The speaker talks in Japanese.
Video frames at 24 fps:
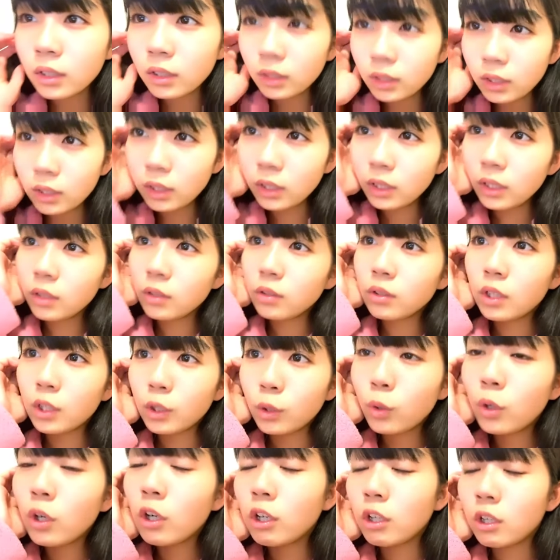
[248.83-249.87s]
キリンや
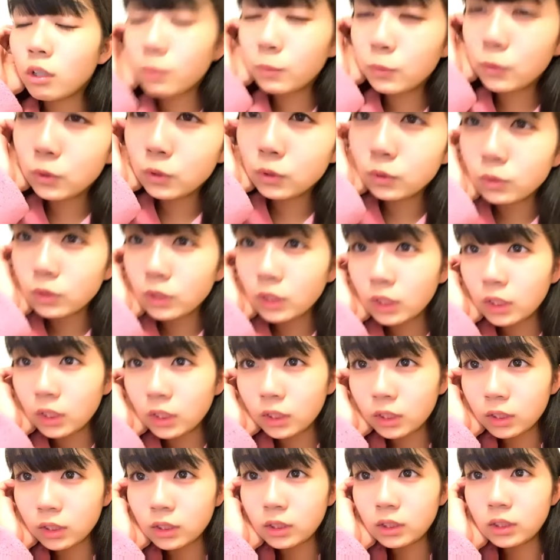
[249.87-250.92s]
コアコアラも起きて
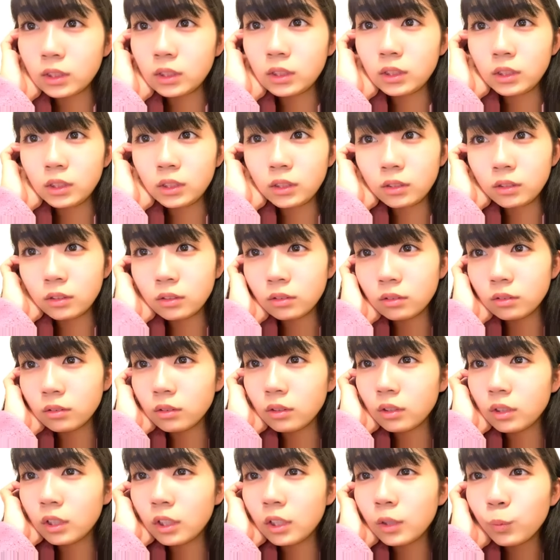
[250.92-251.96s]
たし
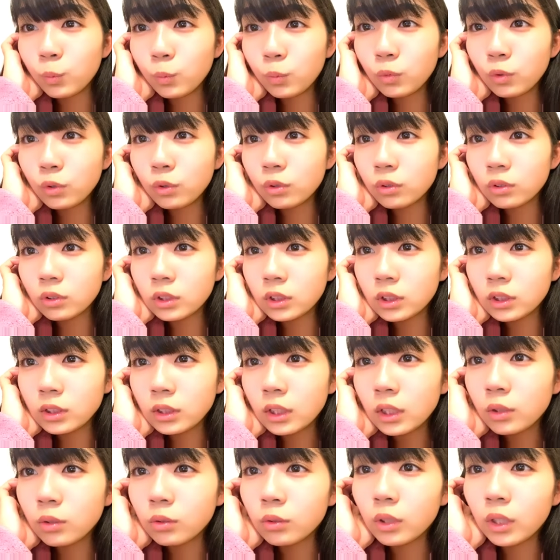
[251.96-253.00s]
キリンもちっ
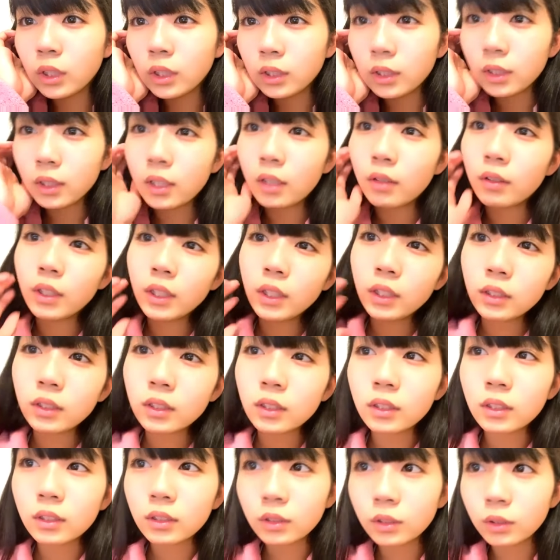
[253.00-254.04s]
ちゃいのがいて可愛かっ
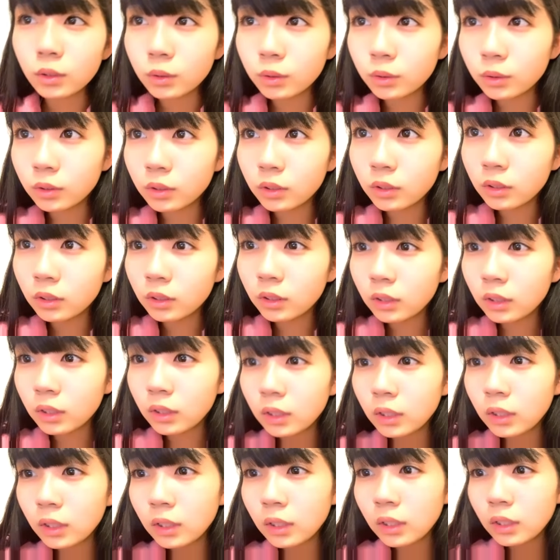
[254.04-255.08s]
たですよ
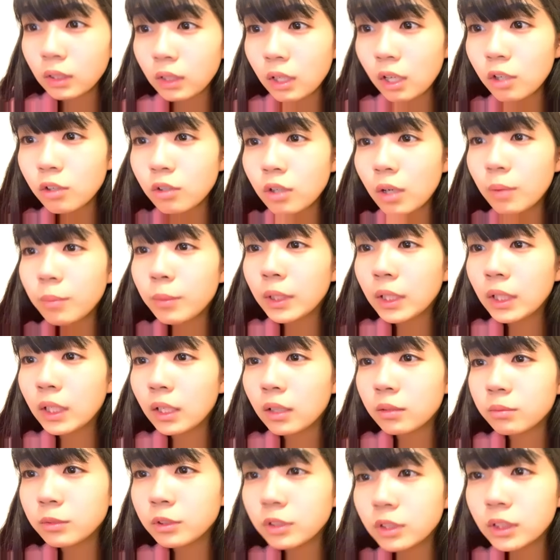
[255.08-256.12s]
顔はめ
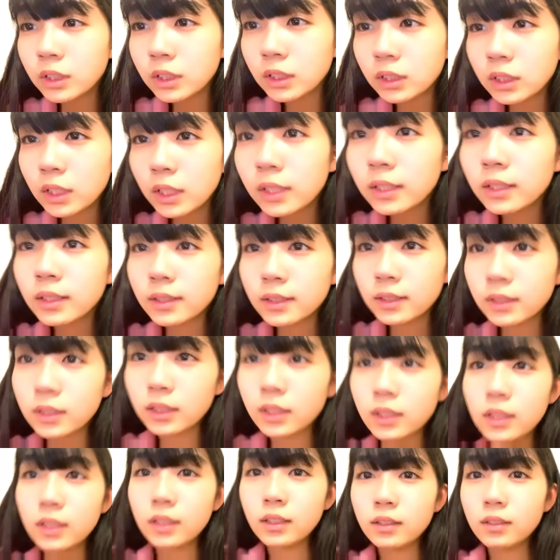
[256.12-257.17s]
か目はしないです
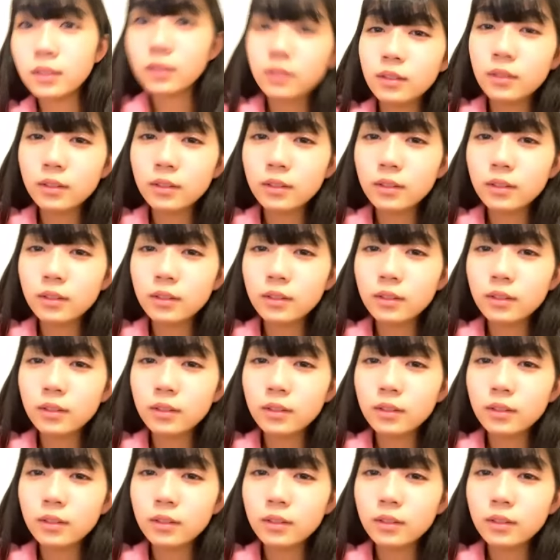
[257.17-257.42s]
ね